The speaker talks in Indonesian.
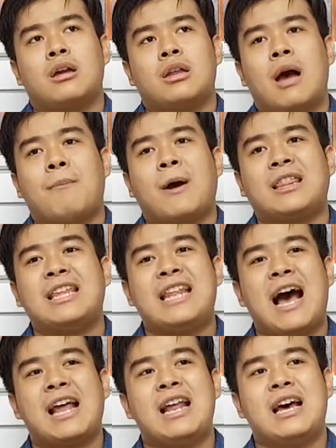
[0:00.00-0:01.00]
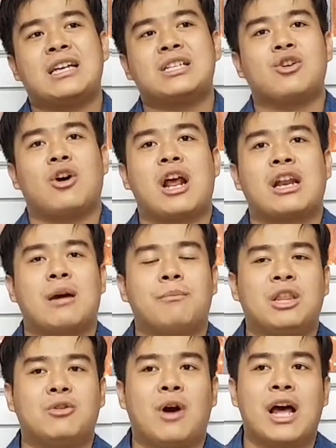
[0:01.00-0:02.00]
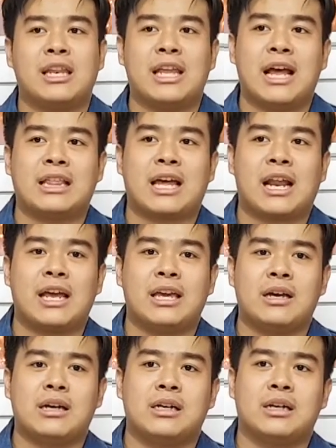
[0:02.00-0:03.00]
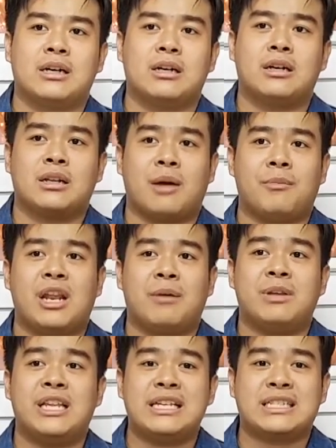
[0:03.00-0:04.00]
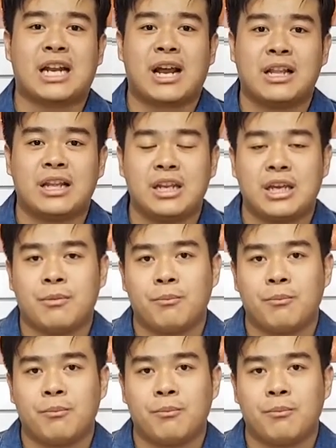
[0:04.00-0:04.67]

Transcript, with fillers: apa tidak ada seorang nabi Tuhan di antara eh, nabi-nabi uh, di Israel ini?